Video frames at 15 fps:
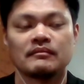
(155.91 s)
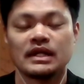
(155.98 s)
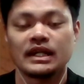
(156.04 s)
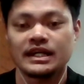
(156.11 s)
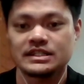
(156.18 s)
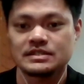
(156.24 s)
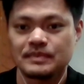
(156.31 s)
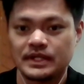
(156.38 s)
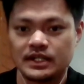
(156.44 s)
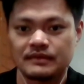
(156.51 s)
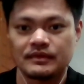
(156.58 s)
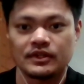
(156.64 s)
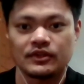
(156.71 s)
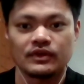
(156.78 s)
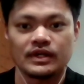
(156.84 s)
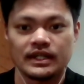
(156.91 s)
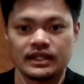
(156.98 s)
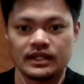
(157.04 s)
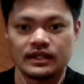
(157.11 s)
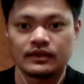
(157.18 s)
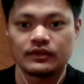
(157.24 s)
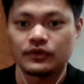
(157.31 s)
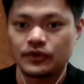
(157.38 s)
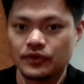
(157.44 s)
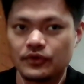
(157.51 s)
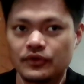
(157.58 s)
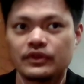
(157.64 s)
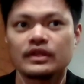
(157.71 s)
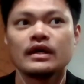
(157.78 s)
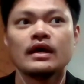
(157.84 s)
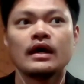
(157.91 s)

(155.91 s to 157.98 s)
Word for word: malakas pa rin naman yung kanyang growth